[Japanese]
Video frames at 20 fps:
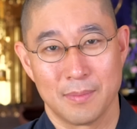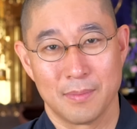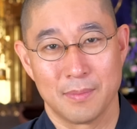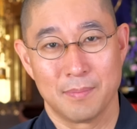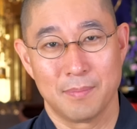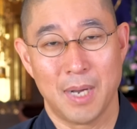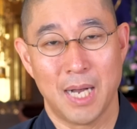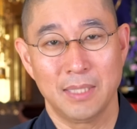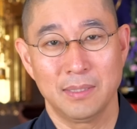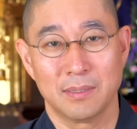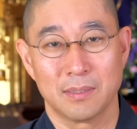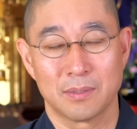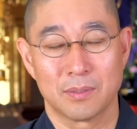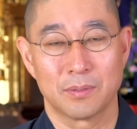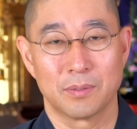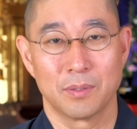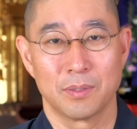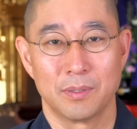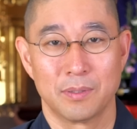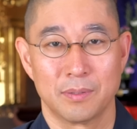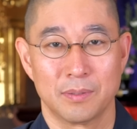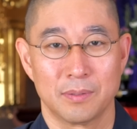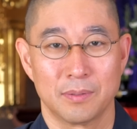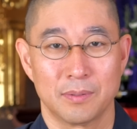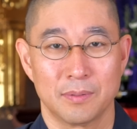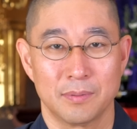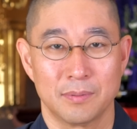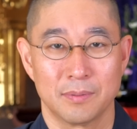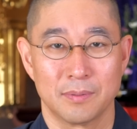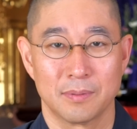ンとい
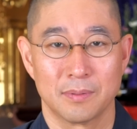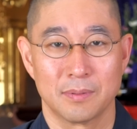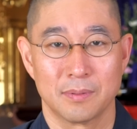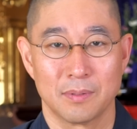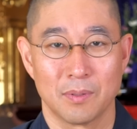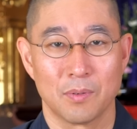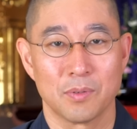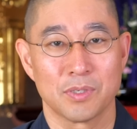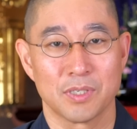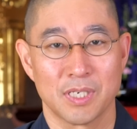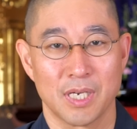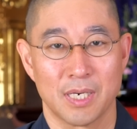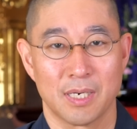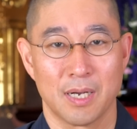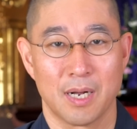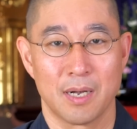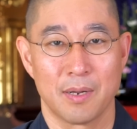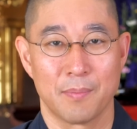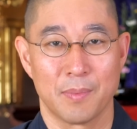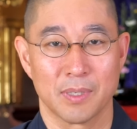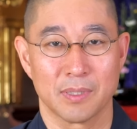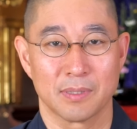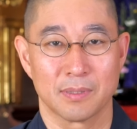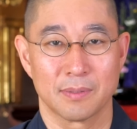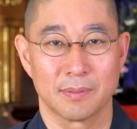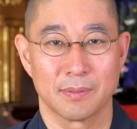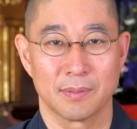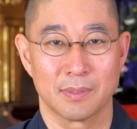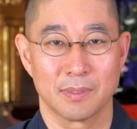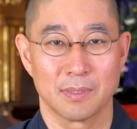う教えがありま
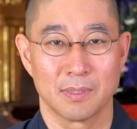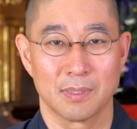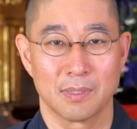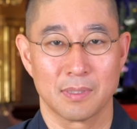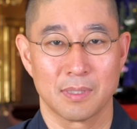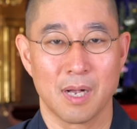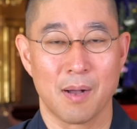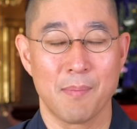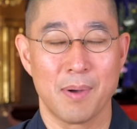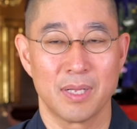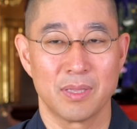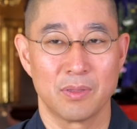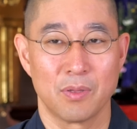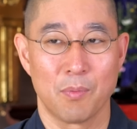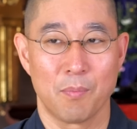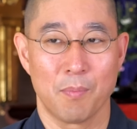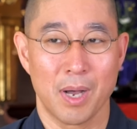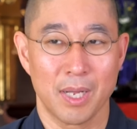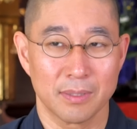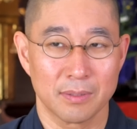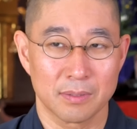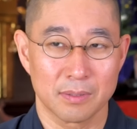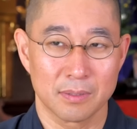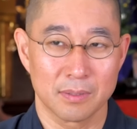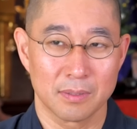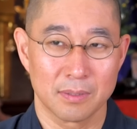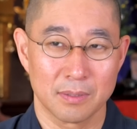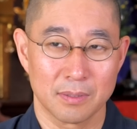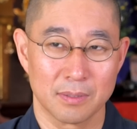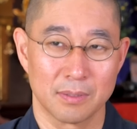す。我慢のン
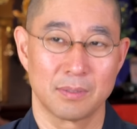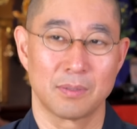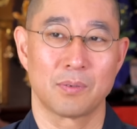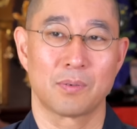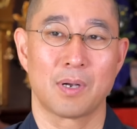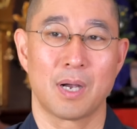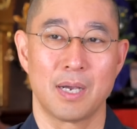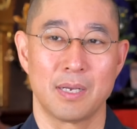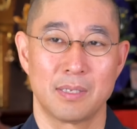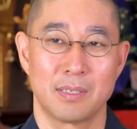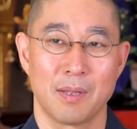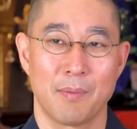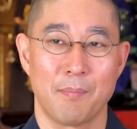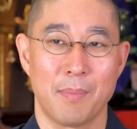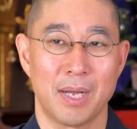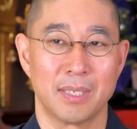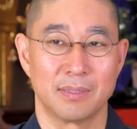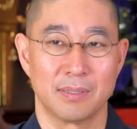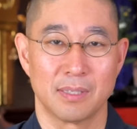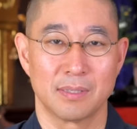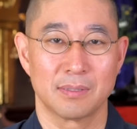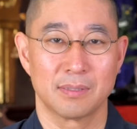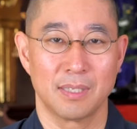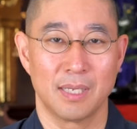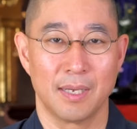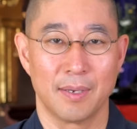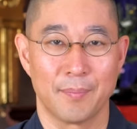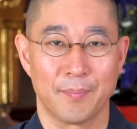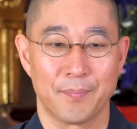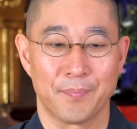と書いてンです
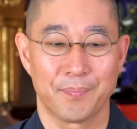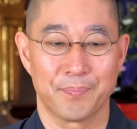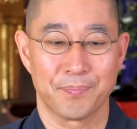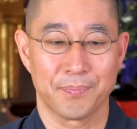ね。